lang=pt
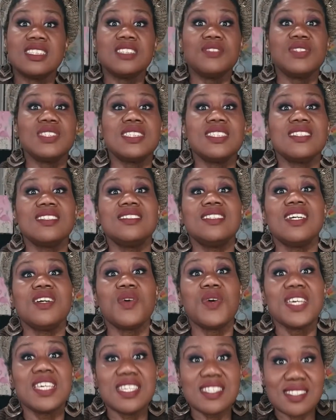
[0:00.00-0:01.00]
E se você
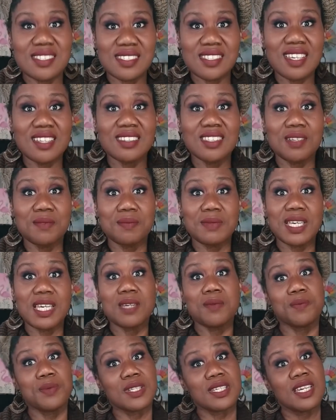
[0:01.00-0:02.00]
quiser conhecer
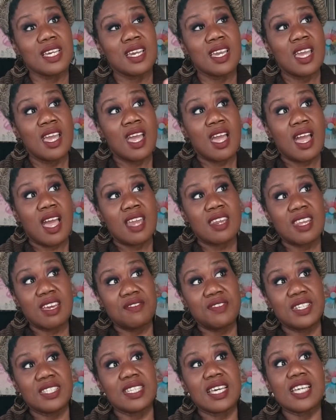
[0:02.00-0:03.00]
também, porque
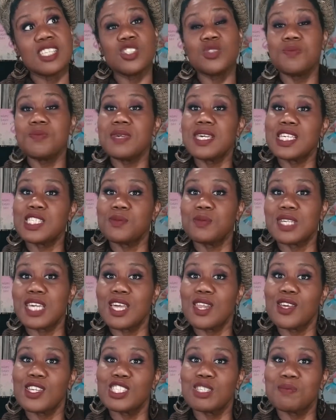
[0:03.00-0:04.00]
na verdade, mesmo
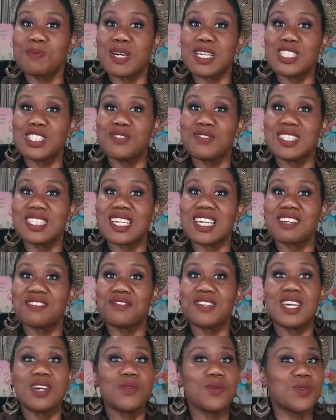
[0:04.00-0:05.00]
que a loja pare de vender
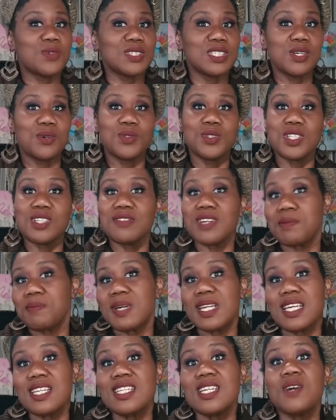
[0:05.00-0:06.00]
café, o conteúdo não
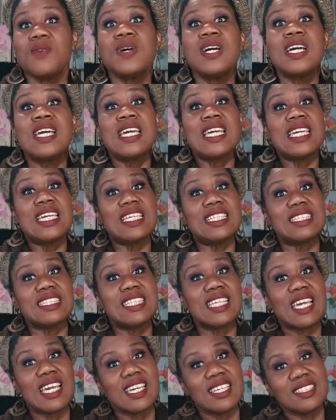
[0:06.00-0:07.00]
vai parar não. E
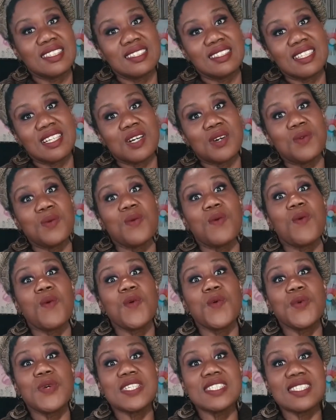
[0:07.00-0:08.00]
tem então
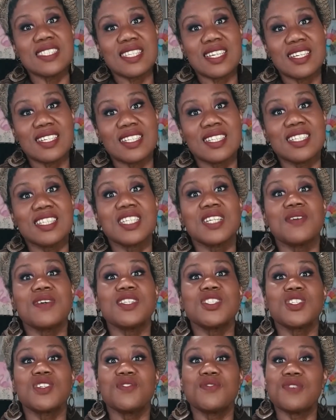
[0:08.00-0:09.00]
um Instagram que eu
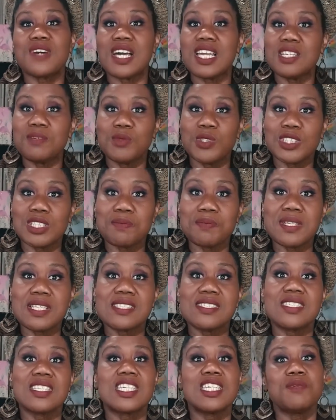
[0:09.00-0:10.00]
acho que vale muito a
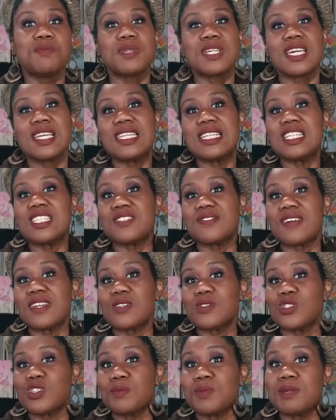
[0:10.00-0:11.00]
pena seguir, porque ali eles
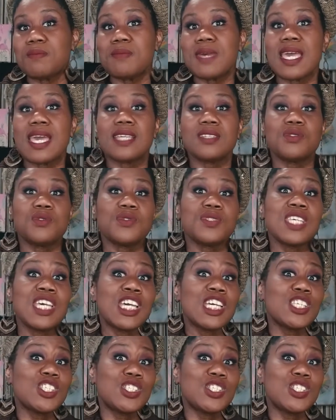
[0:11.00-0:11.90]
falam sobre métodos,